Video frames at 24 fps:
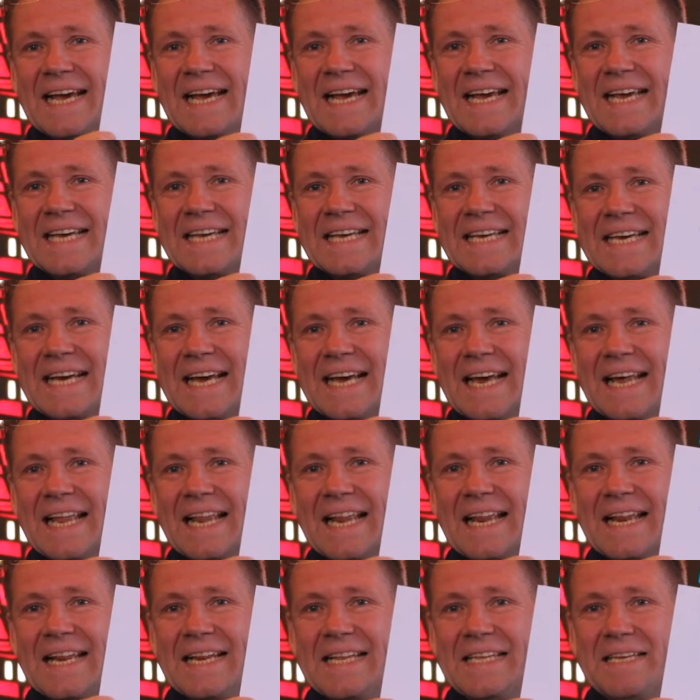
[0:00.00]
ich
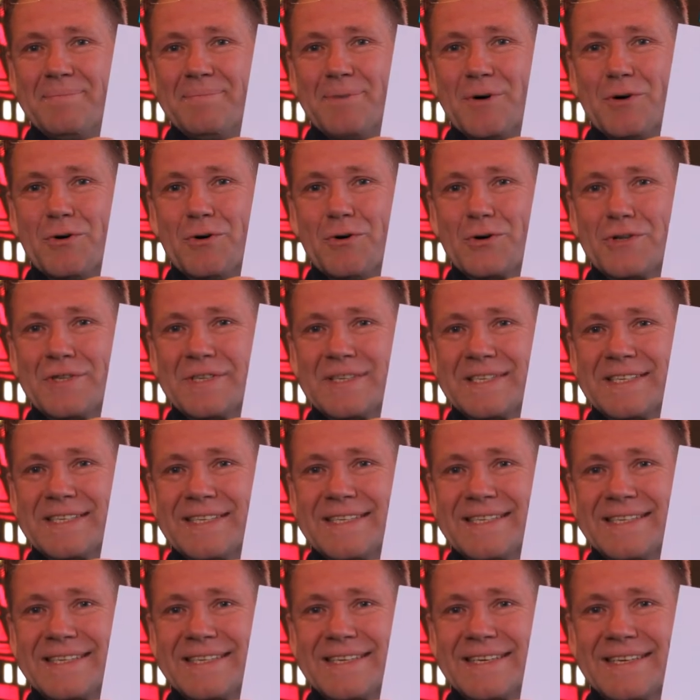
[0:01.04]
liebe
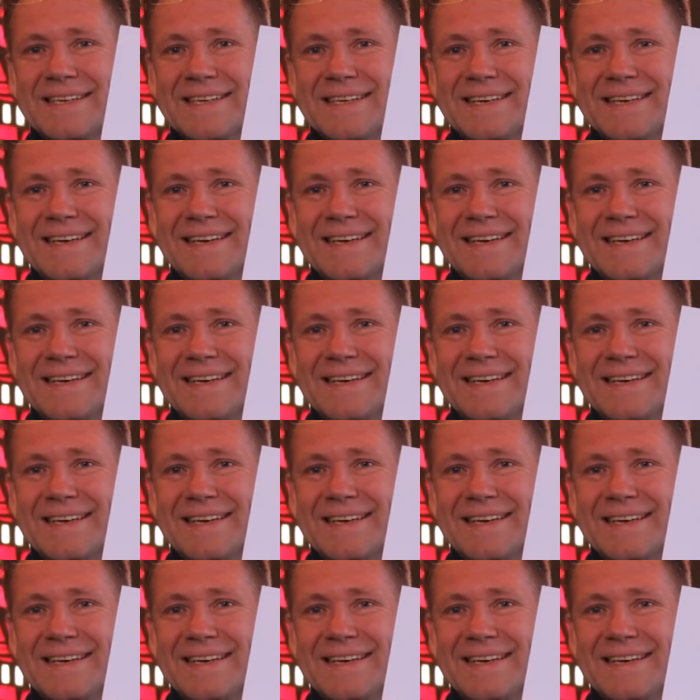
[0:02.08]
uns.